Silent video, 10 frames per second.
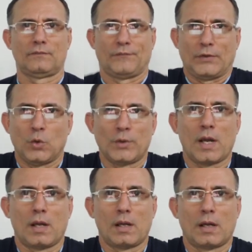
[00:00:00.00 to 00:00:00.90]

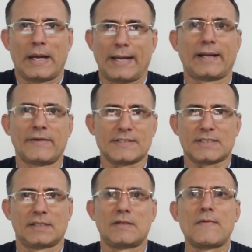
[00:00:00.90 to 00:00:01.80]
figura a la
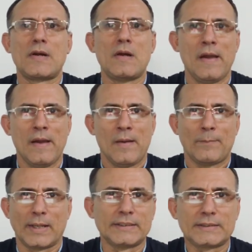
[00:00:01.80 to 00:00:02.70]
cabeza a nivel
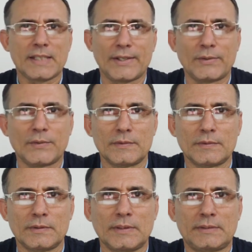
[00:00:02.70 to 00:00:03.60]
planetario,
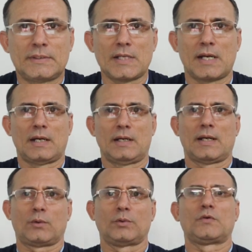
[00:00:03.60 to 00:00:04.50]
está
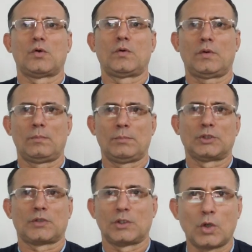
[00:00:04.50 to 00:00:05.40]
la cuestión
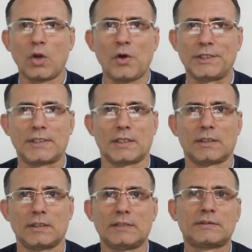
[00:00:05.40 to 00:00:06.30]

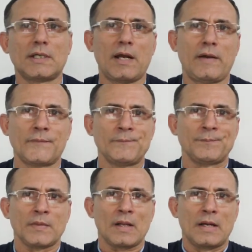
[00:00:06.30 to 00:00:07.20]
biotecnológica, está
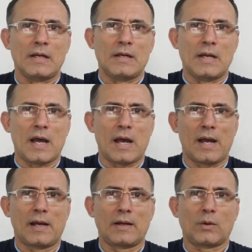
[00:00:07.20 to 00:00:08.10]

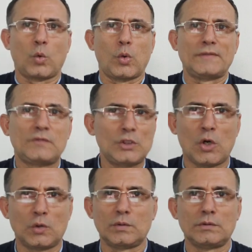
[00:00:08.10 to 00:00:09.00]
la
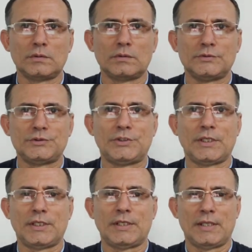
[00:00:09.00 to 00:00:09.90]
cuestión
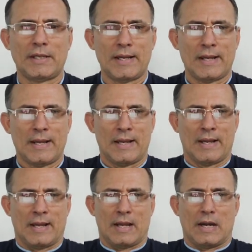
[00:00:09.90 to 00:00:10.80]
de
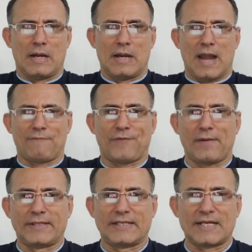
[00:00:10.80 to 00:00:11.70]
la
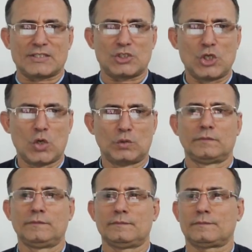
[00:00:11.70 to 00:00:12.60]

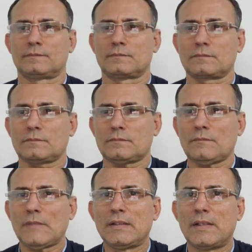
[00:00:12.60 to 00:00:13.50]
fabricación
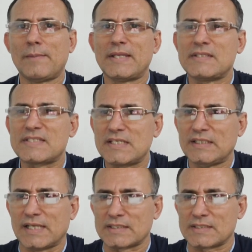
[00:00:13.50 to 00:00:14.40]
de
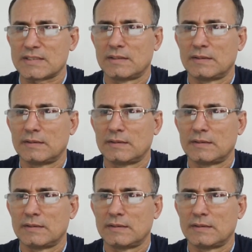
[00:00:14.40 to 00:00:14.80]
medicinas,